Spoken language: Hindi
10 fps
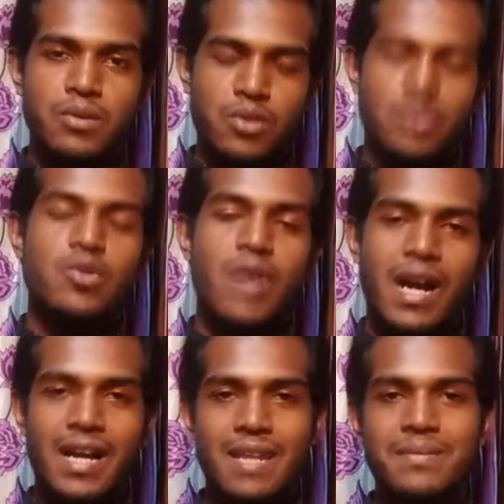तो दोस्तों
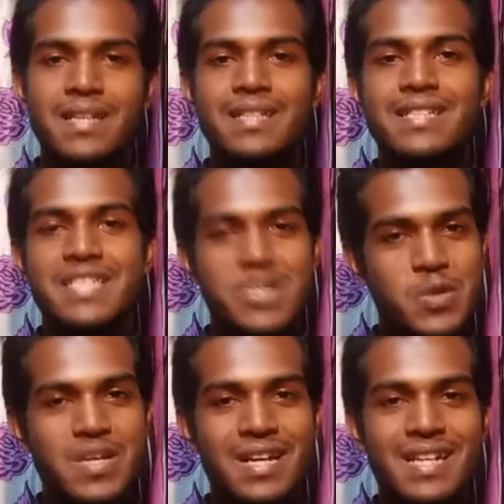अगर आप एक जियो
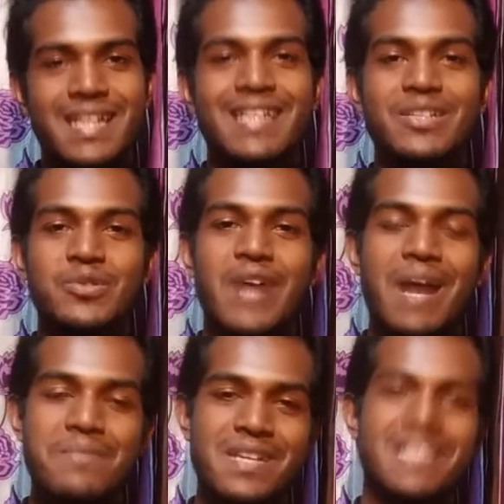यूज़र है तो
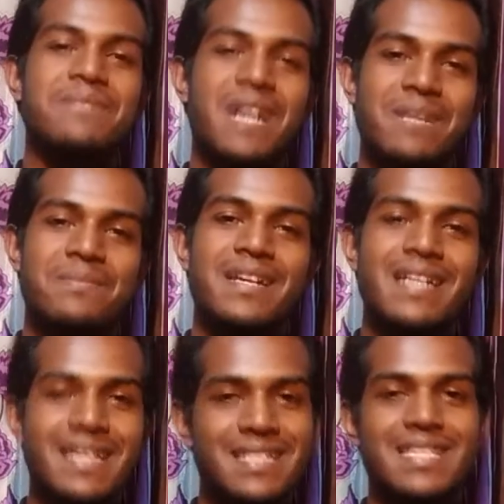आपके दिमाग में
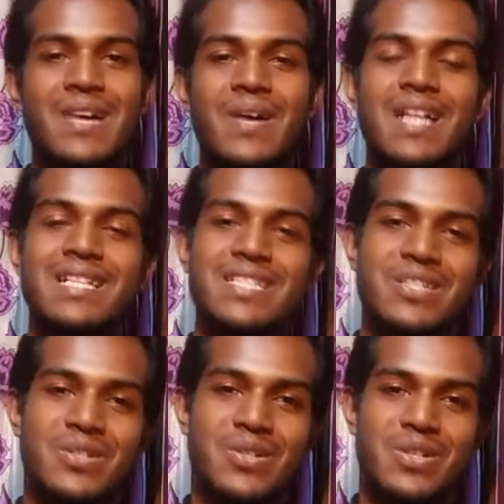एक सवाल
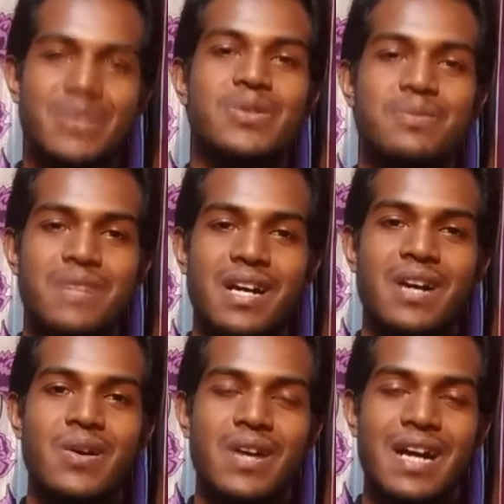ज़रूर घूम
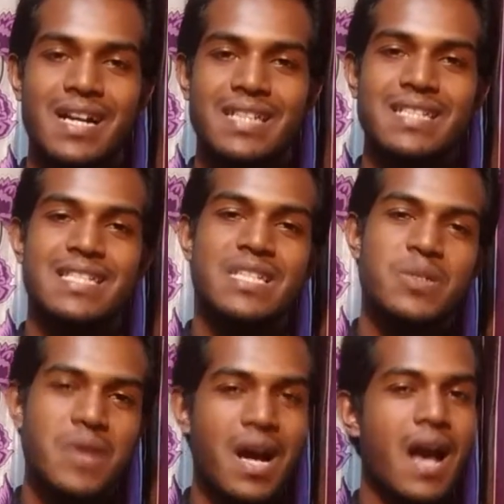रहा होगा कि
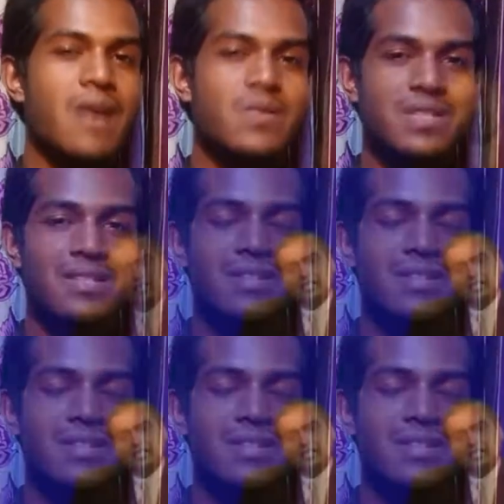जियो का सी